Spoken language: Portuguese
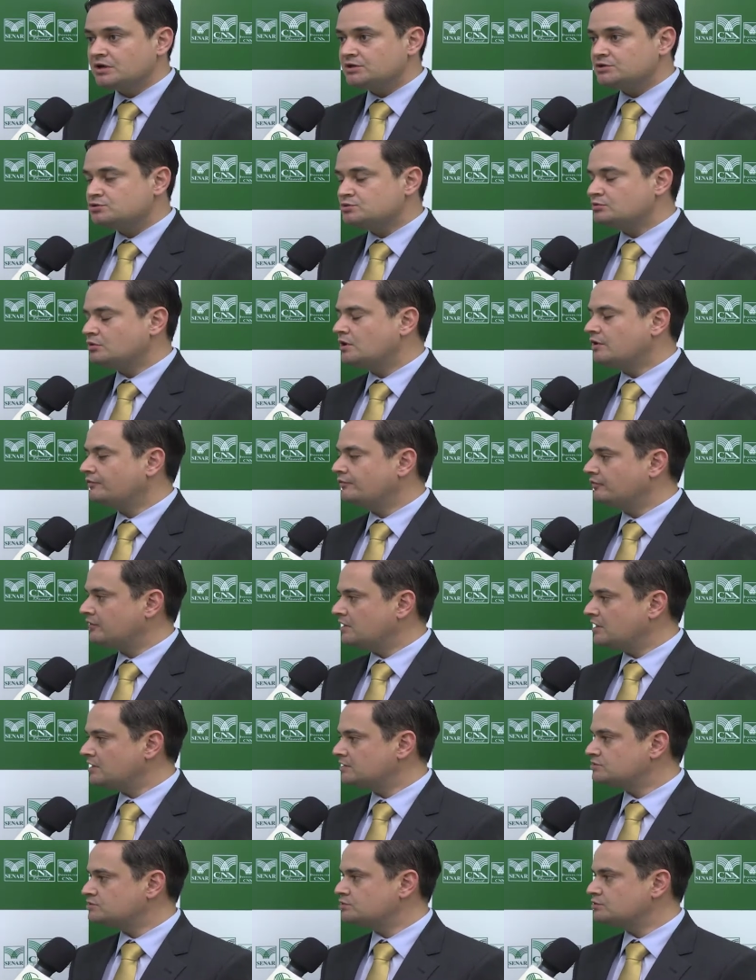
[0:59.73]
Isso não
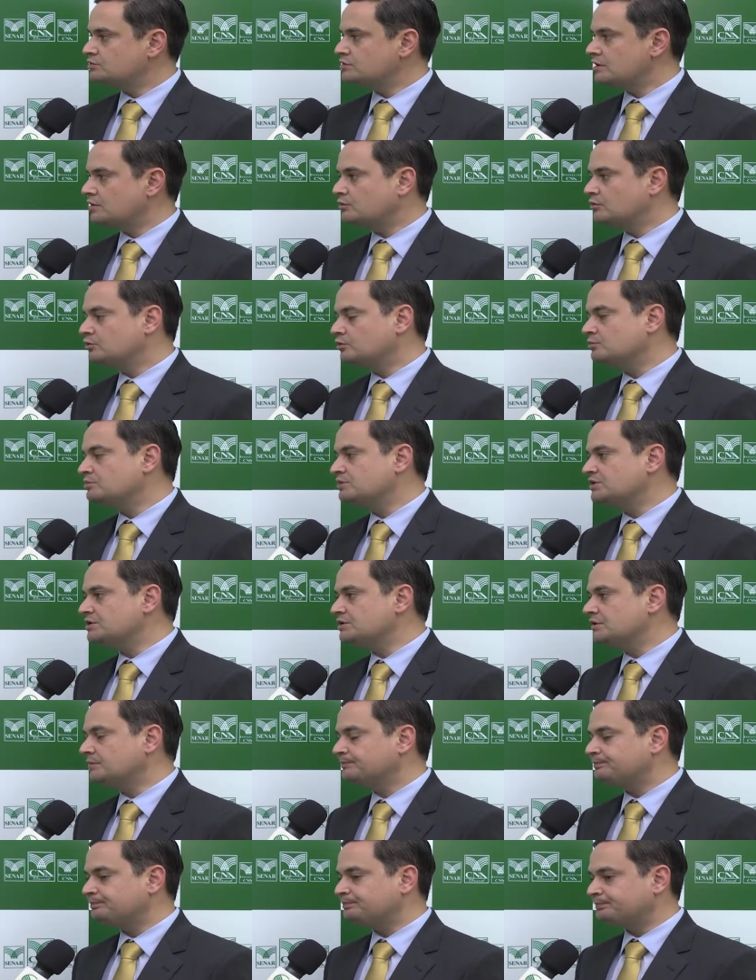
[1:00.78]
reflete que a
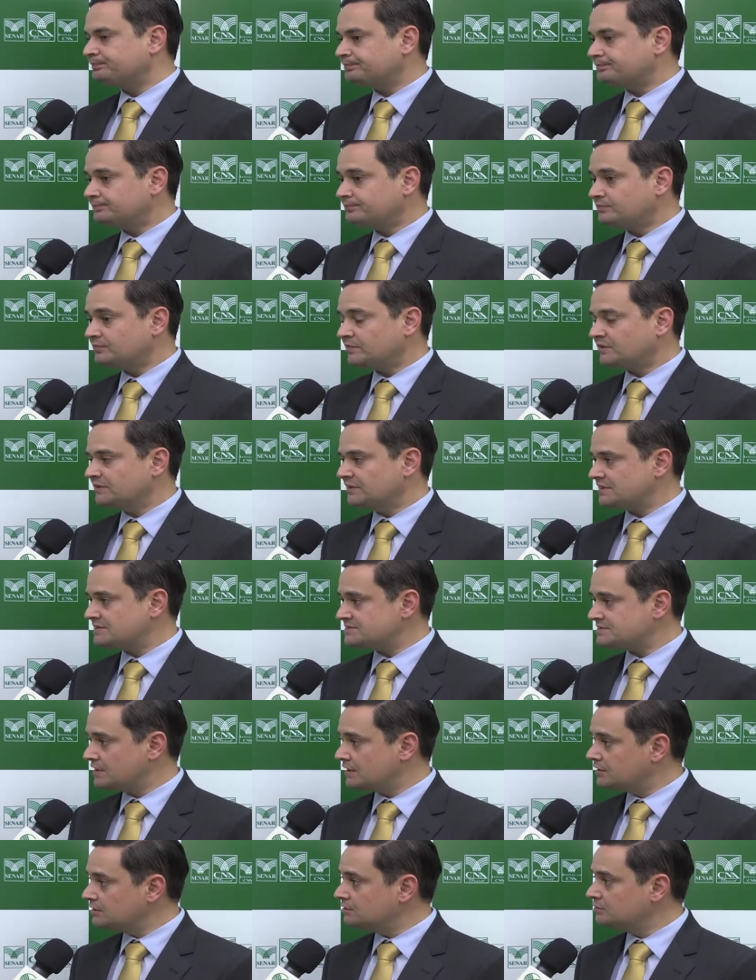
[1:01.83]
economia está
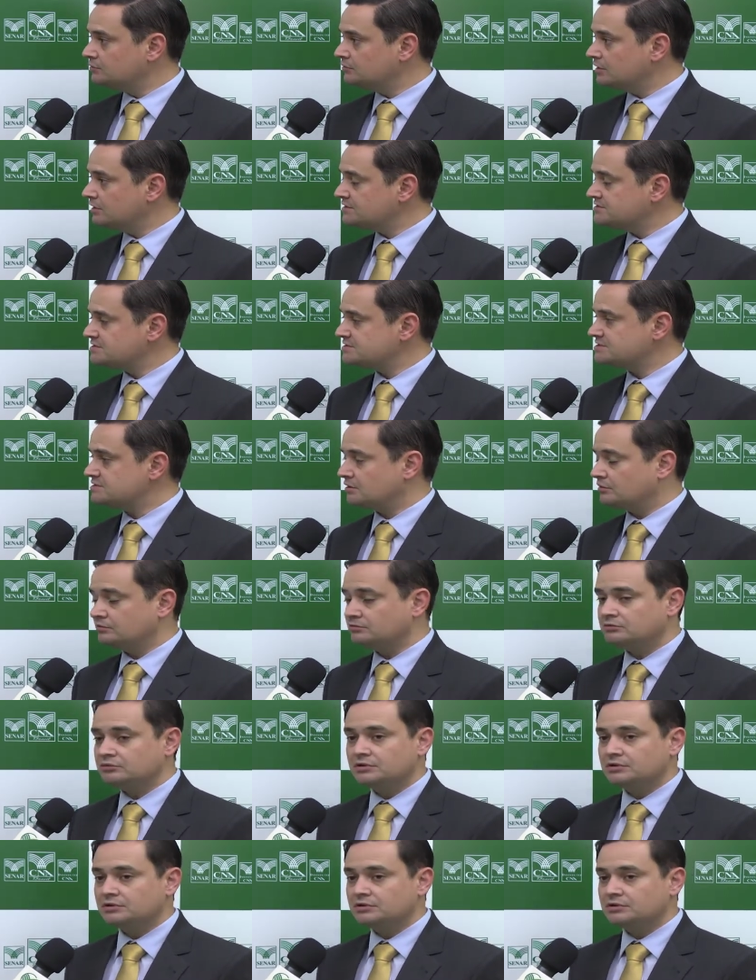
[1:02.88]
saindo da recessão.